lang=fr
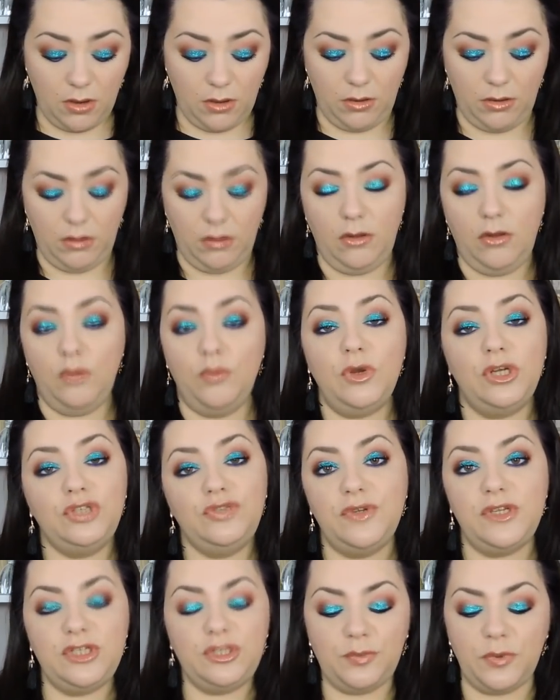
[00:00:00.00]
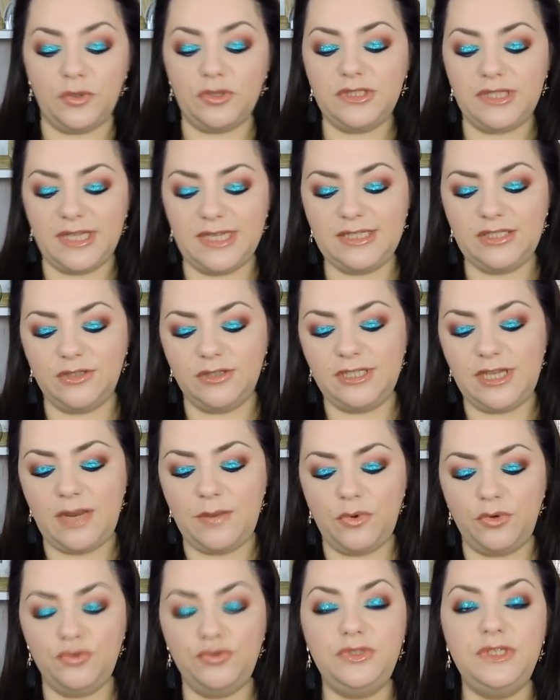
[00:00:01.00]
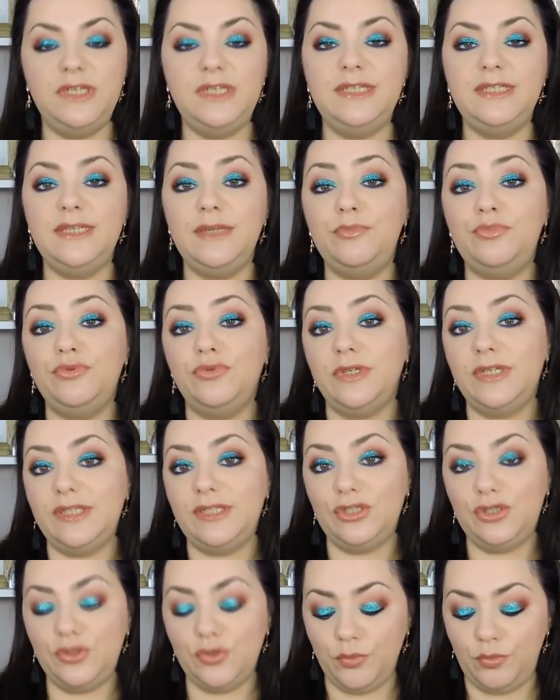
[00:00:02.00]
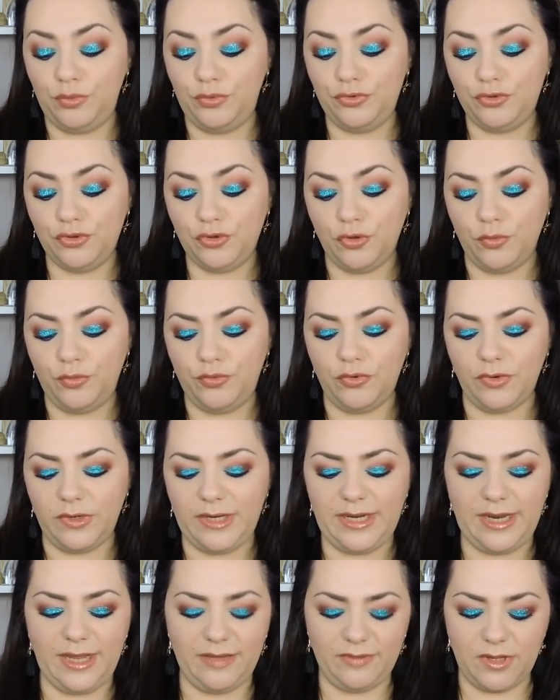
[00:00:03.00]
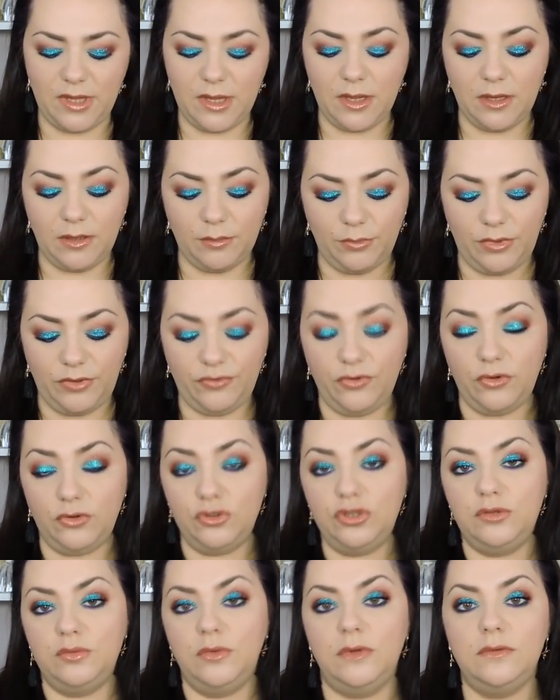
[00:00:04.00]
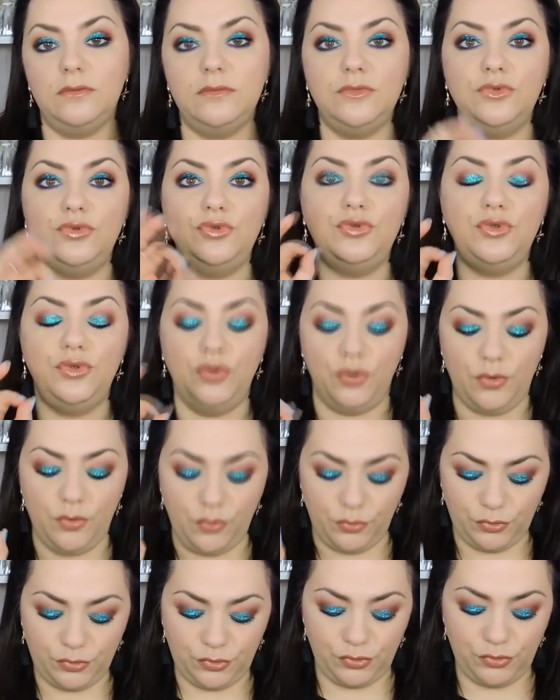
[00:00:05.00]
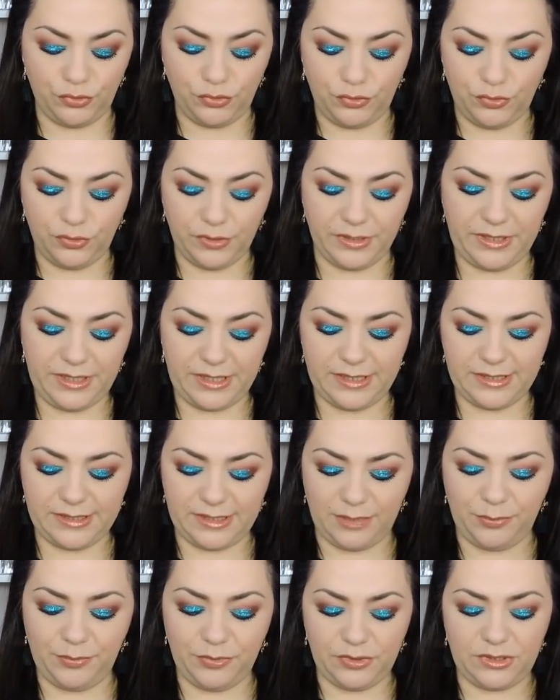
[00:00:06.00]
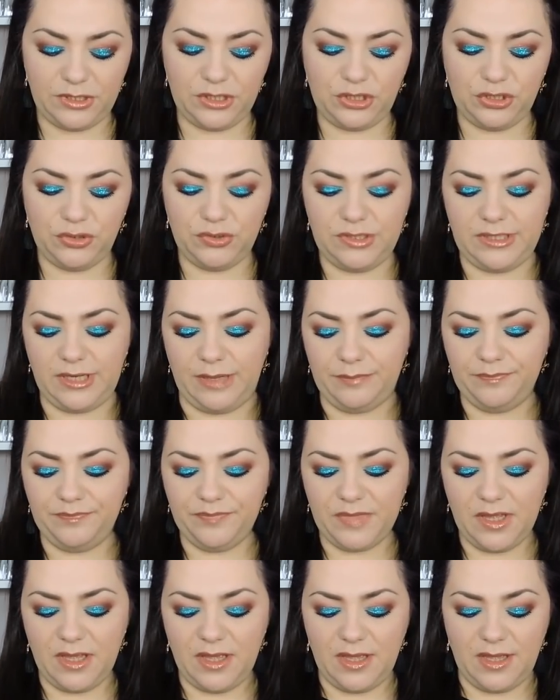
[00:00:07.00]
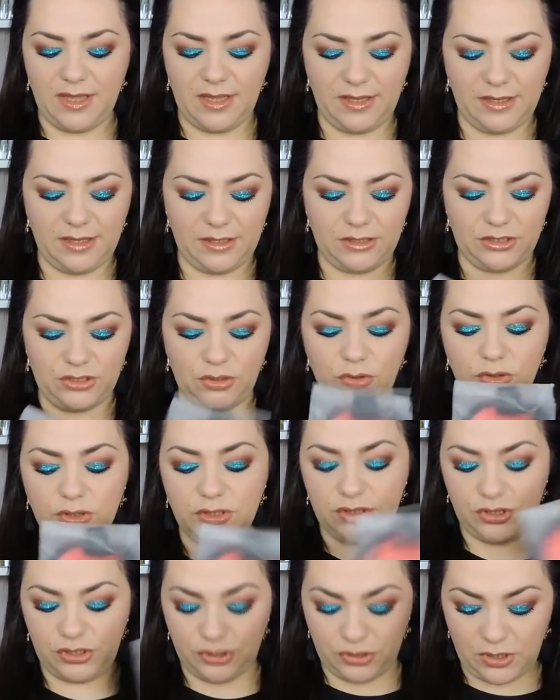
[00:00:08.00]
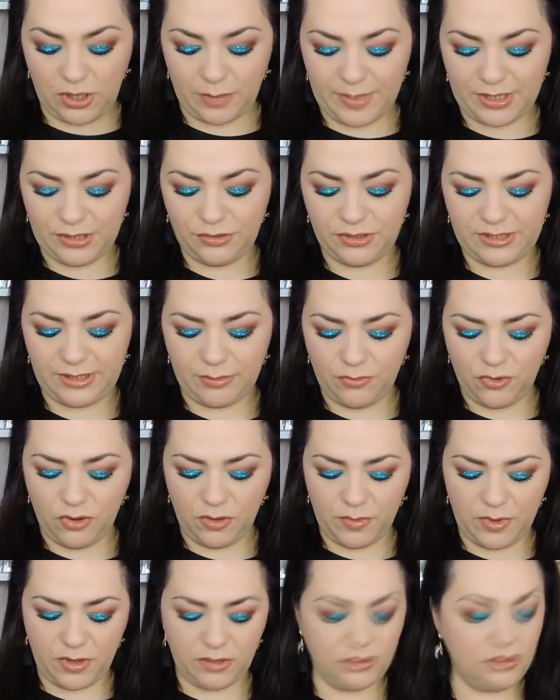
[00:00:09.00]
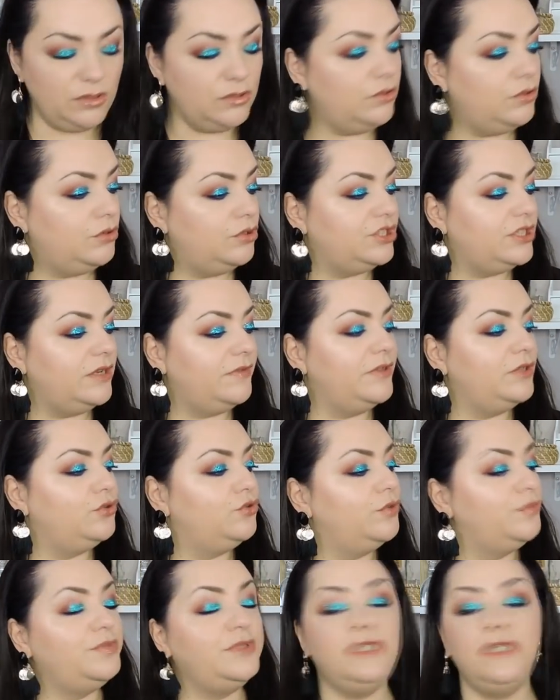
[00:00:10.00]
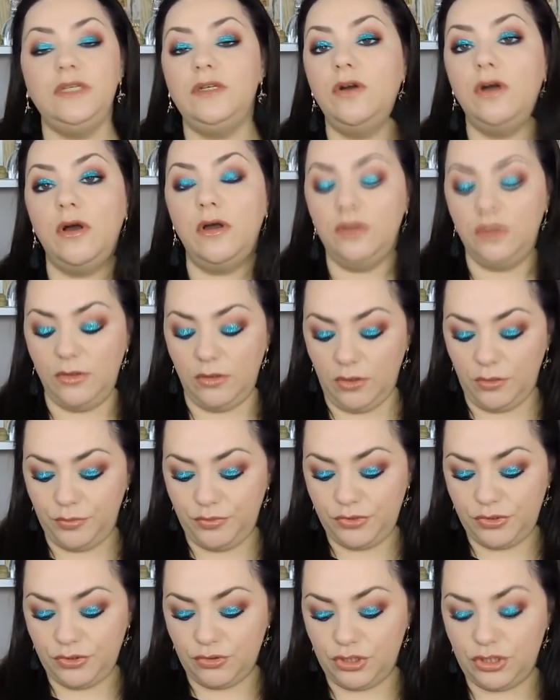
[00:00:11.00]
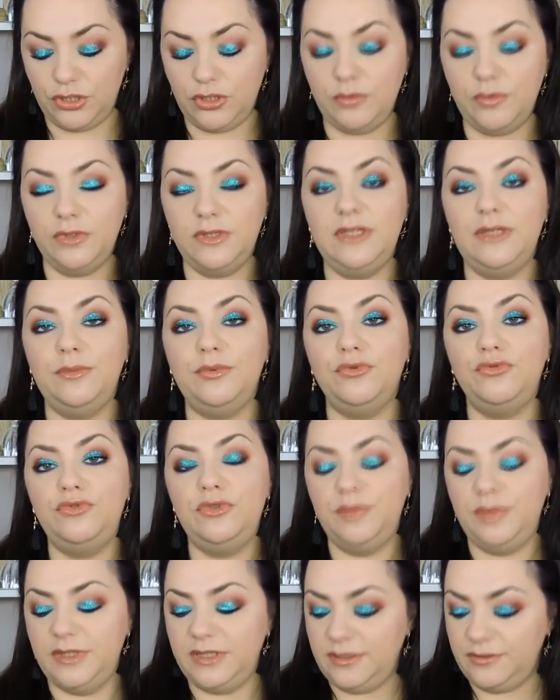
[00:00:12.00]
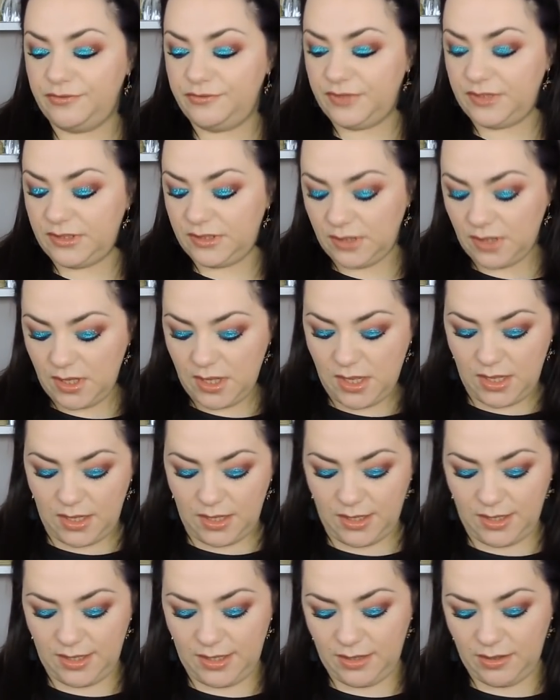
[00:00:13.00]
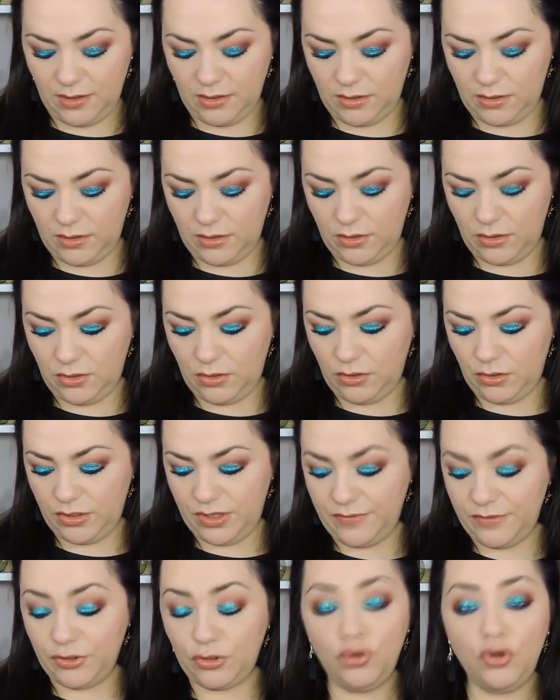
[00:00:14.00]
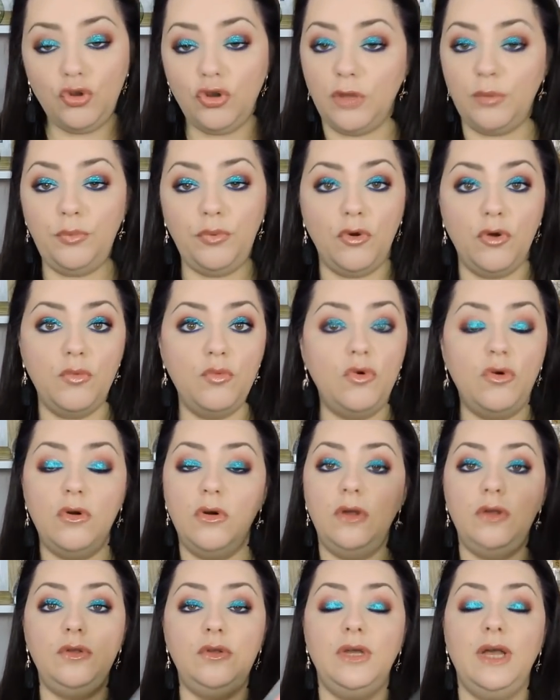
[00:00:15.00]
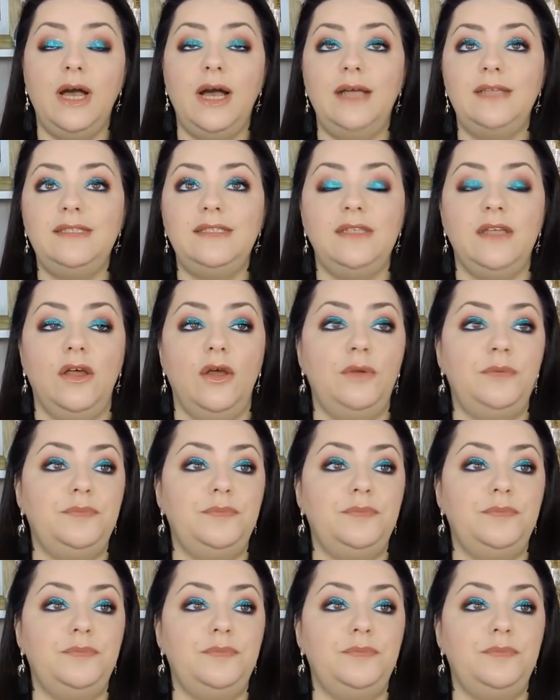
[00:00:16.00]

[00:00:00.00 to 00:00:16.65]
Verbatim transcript: Euh, moi, je vais, je pense, essentiellement l'utiliser pour les yeux plus que pour les lèvres. Mais franchement, une tuerie, cette petite chose-là. Donc, dans ma deuxième commande, euh, j'avais deux petits codes, puisque j'ai commandé des produits Benefit. Et il y avait deux codes promo grâce,